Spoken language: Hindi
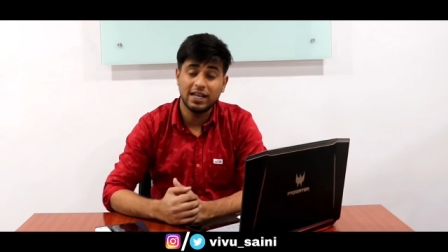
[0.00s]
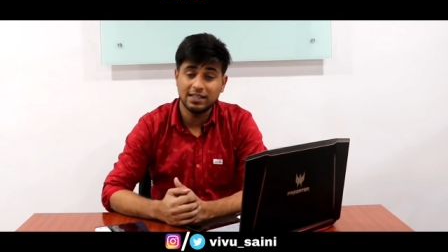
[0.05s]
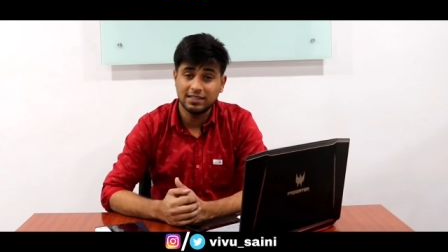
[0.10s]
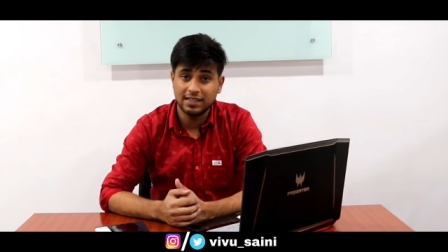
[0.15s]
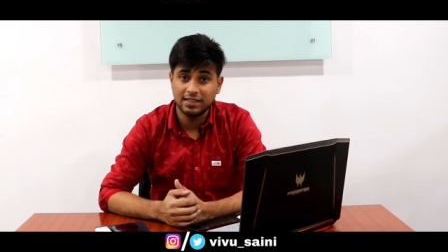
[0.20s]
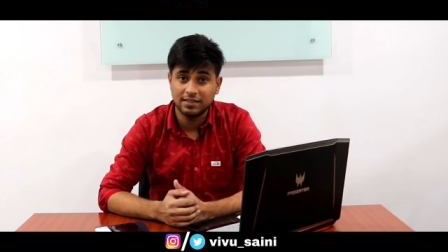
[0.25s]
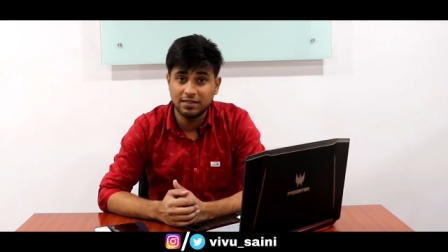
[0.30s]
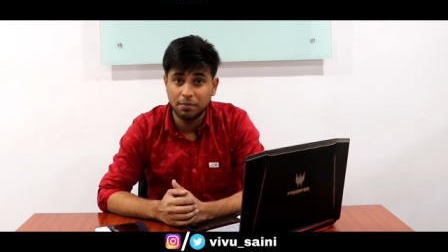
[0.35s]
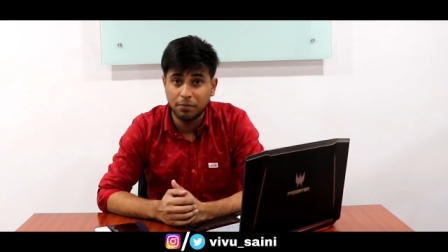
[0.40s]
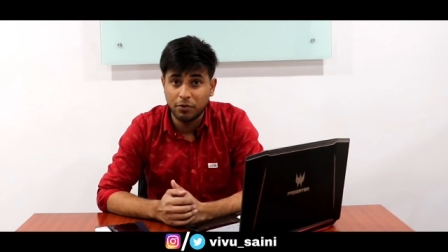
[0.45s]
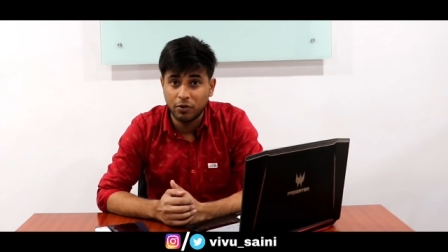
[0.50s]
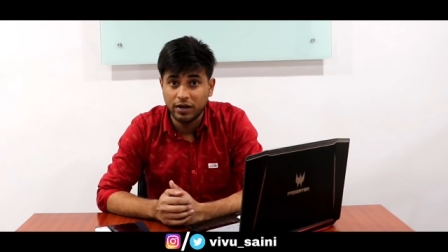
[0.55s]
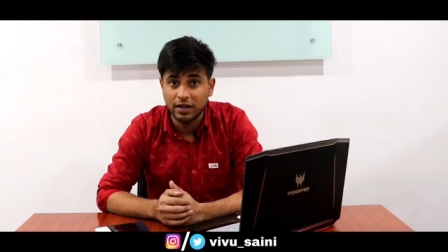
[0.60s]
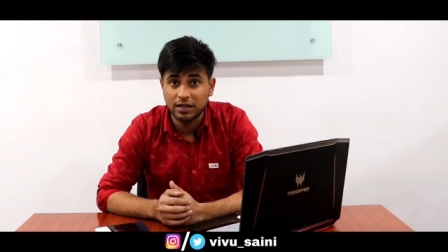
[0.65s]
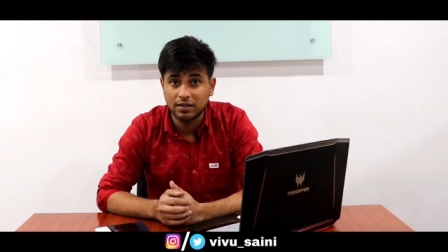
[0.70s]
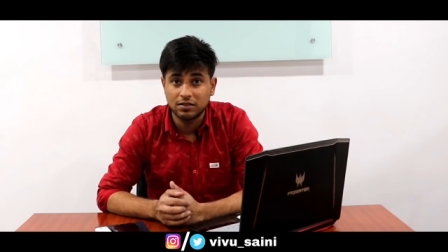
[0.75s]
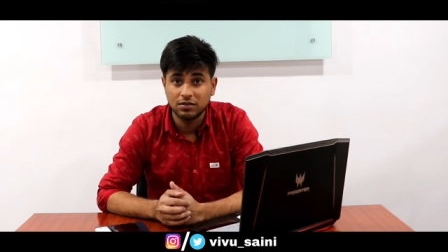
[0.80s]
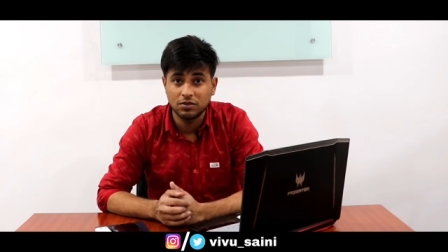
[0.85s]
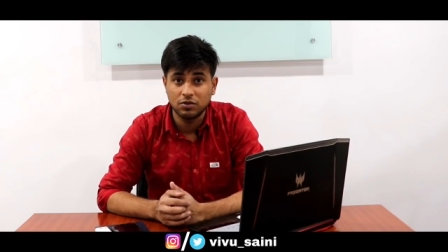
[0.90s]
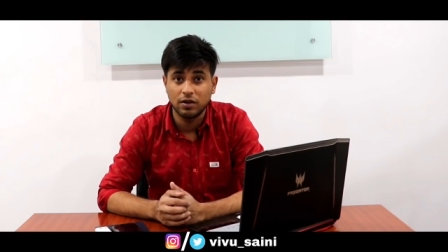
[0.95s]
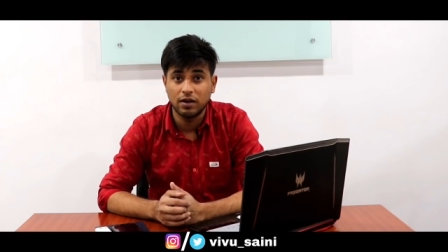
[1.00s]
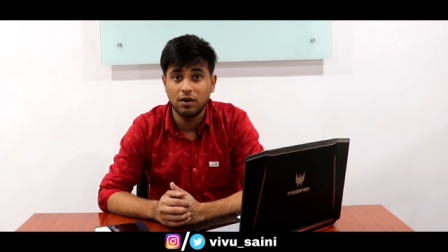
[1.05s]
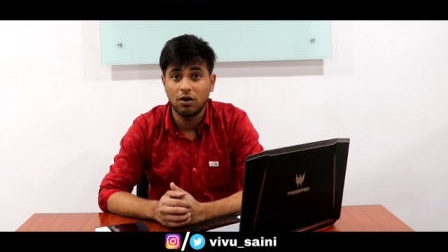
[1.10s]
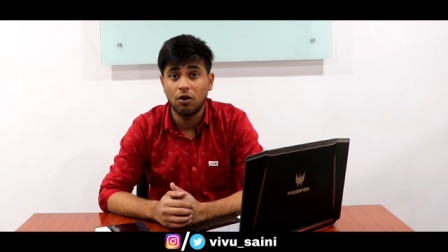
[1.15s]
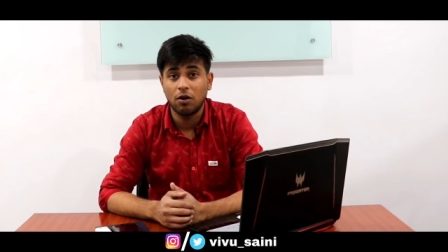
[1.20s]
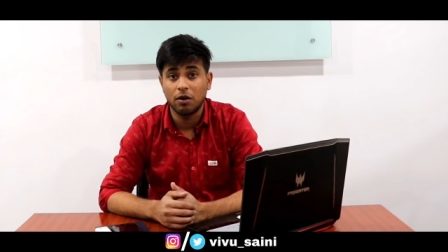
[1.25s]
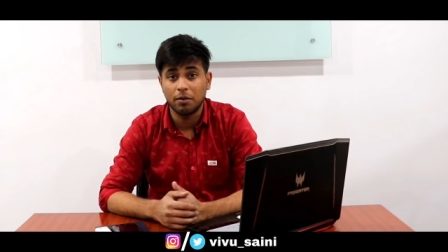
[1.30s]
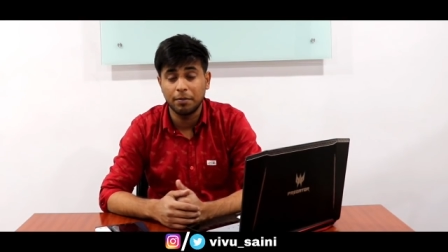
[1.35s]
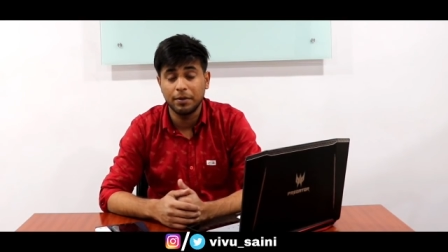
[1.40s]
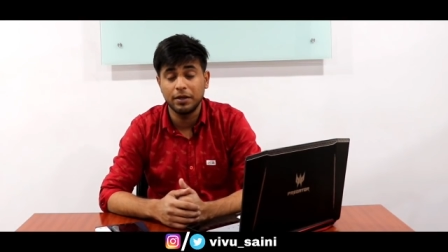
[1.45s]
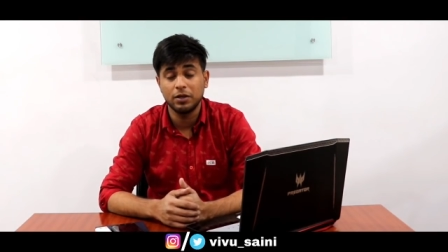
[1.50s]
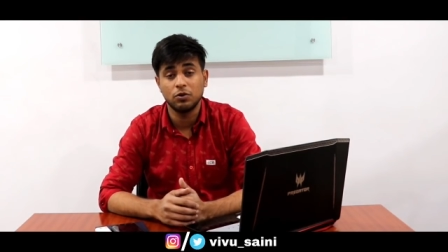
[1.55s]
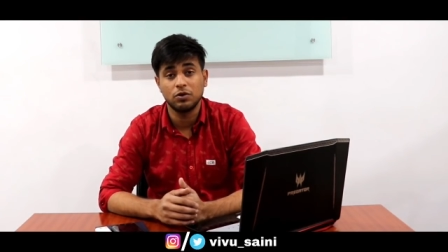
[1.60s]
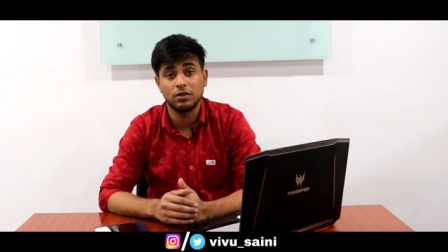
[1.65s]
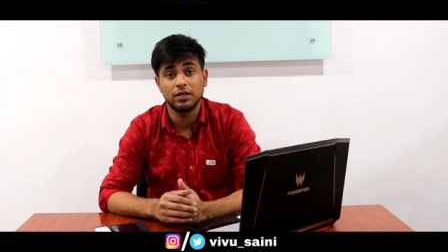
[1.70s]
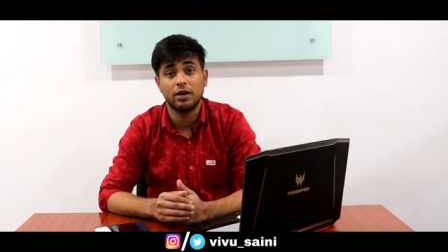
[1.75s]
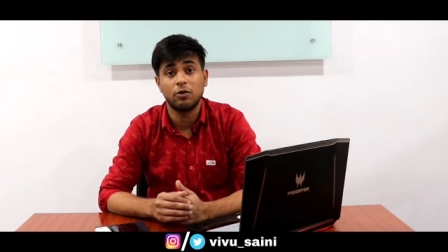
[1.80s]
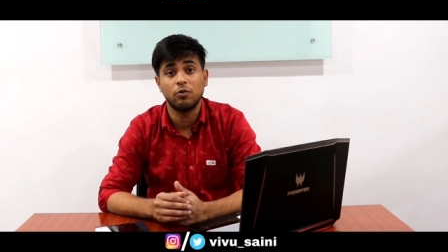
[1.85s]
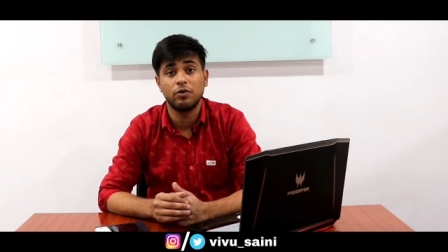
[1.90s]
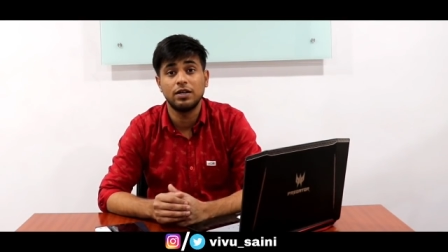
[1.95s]
ऐसे ऐसे प्रोडक्ट्स जो है और भी
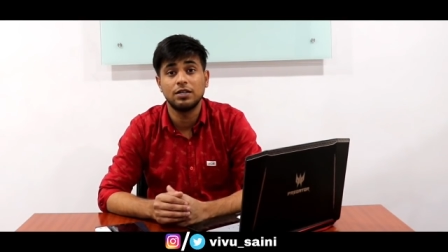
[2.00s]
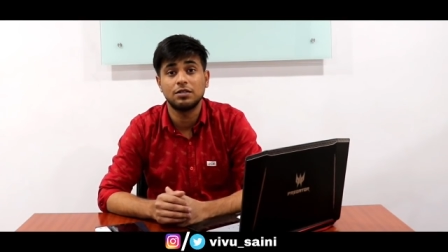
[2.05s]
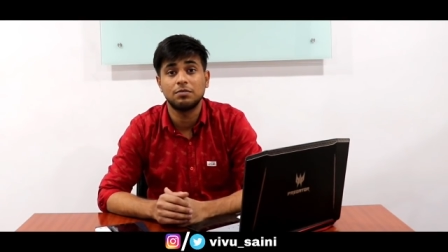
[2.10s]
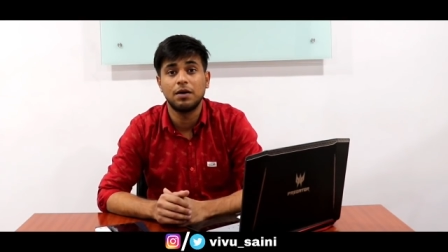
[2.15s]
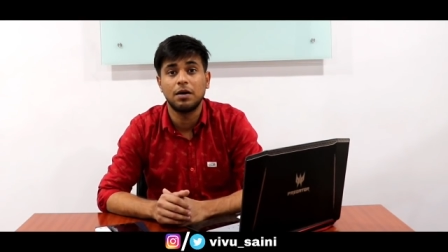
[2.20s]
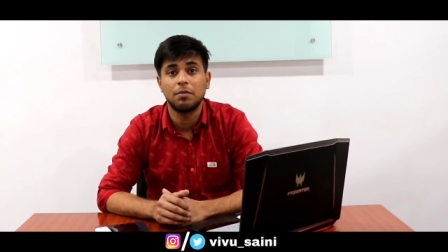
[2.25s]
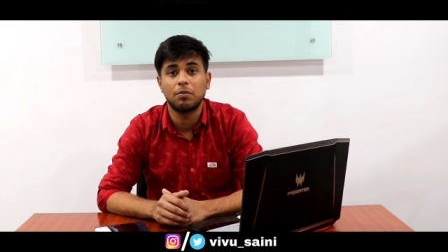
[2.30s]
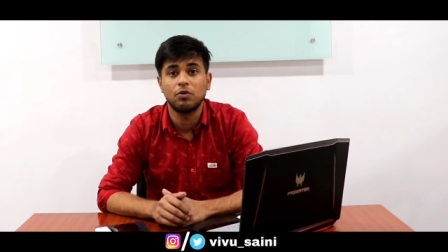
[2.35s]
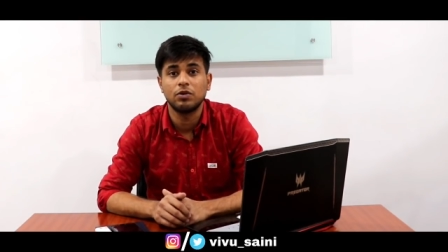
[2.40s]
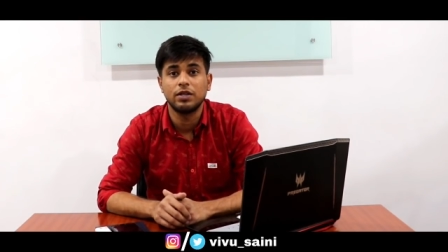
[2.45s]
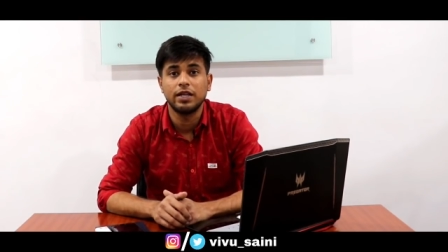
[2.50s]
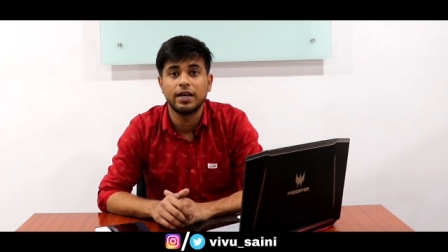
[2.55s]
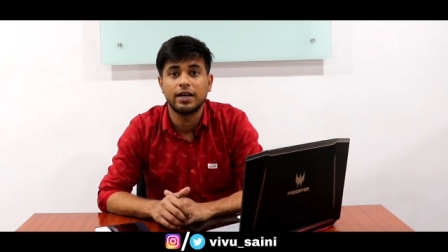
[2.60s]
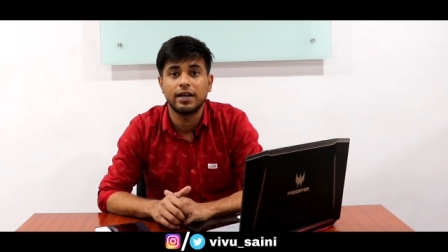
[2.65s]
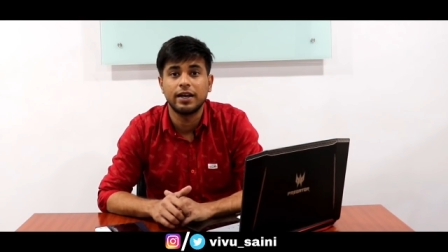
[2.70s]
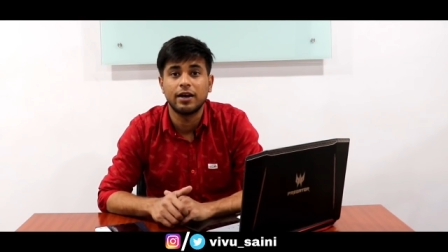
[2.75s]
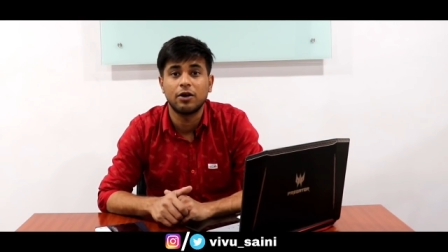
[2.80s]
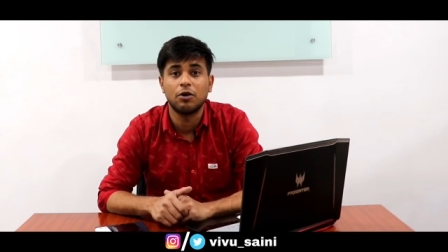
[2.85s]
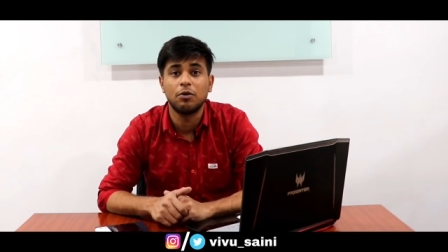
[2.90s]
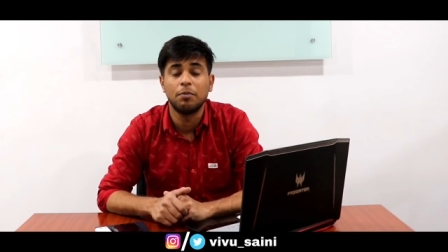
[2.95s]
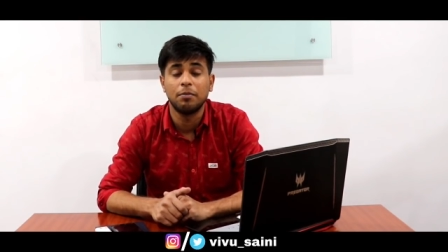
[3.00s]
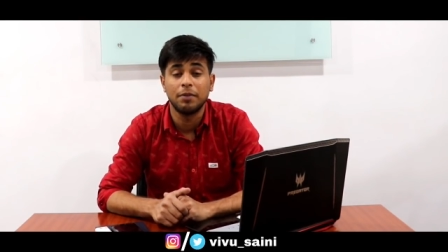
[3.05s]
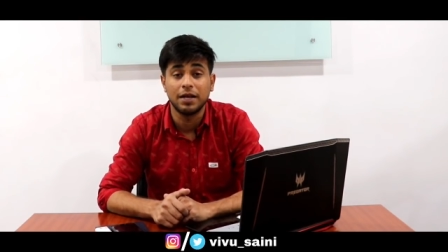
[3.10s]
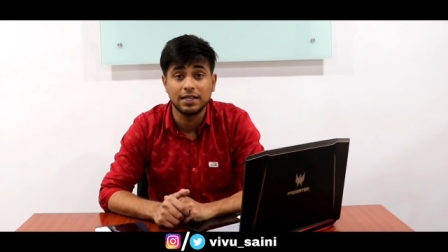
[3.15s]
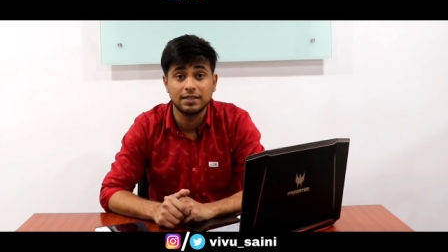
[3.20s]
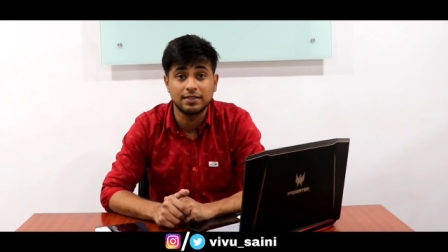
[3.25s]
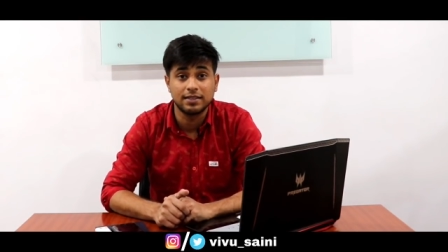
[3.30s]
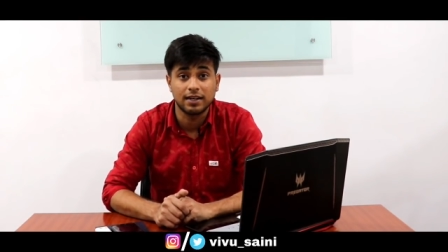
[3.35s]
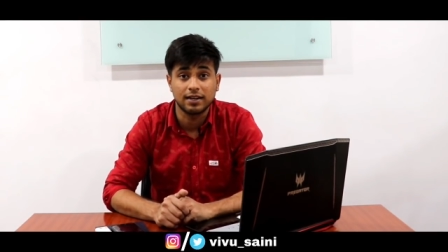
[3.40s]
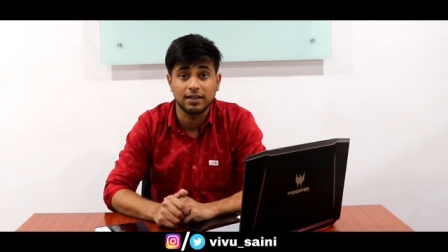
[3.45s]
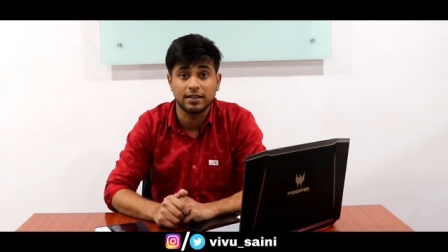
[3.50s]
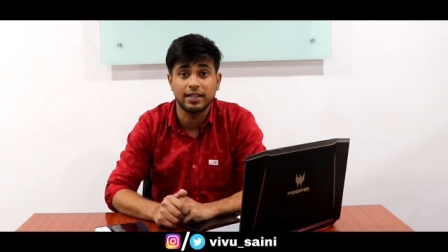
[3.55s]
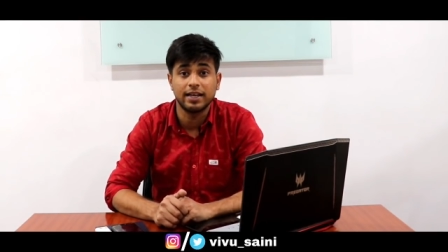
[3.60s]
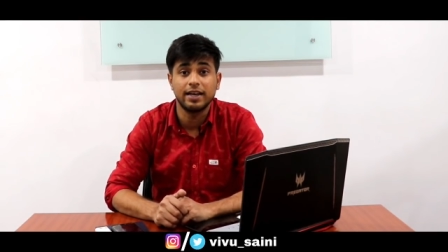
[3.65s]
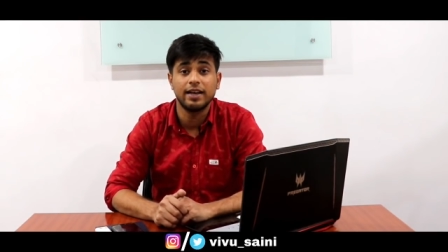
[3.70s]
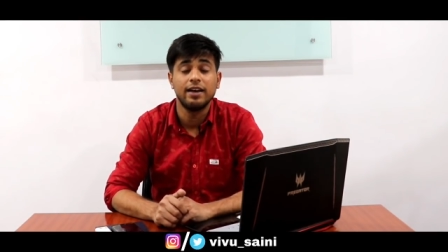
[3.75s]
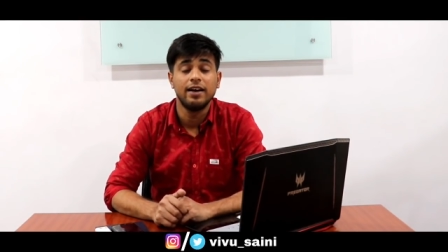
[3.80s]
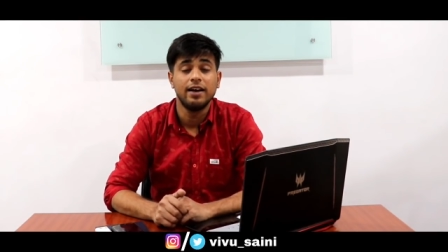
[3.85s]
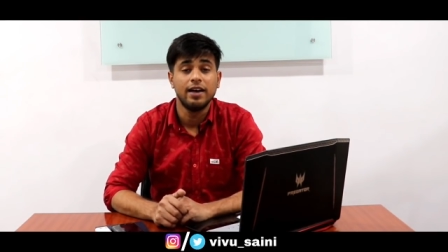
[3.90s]
2019 में आपको देखने को मिल सकते